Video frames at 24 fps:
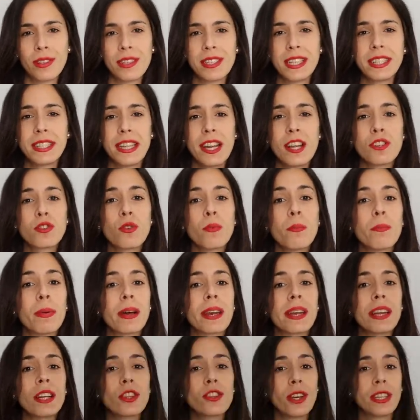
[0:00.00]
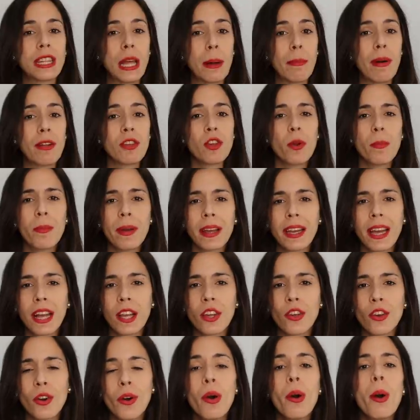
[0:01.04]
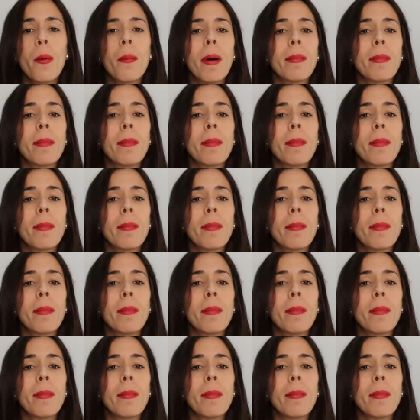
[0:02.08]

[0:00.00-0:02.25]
Si tienes un perrito de tamaño pequeño,